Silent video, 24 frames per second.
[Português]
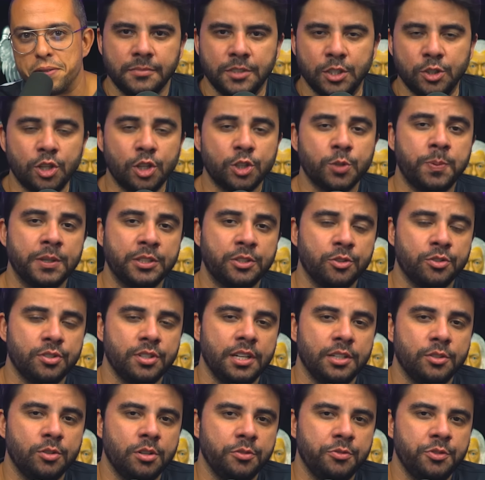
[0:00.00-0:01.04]
E o nosso
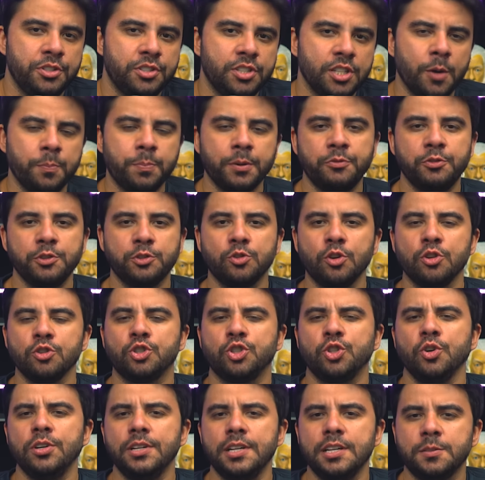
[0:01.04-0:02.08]
patrocinador oficial, professor
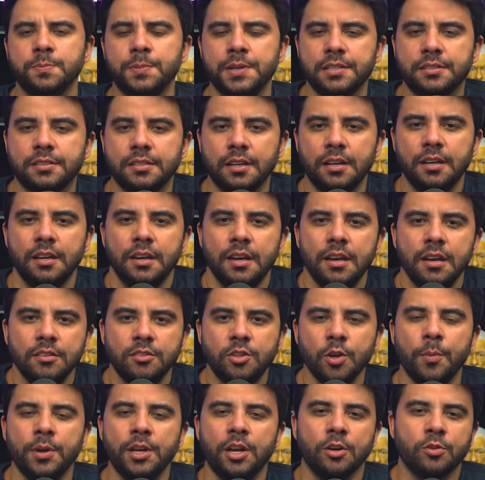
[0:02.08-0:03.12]
Jonas Bressan,
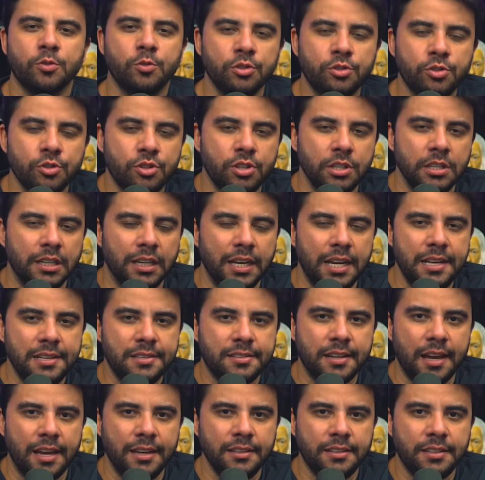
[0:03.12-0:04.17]
tem o melhor curso de inglês
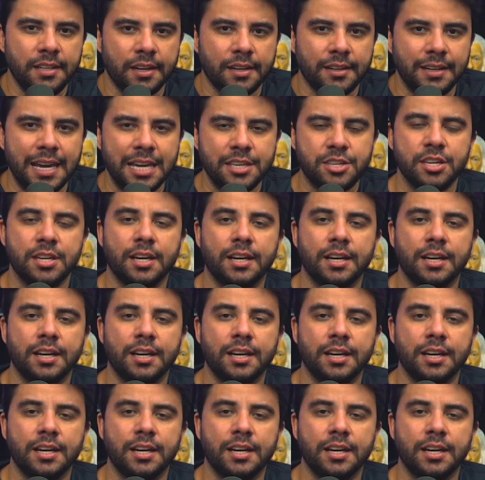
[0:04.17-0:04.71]
da internet.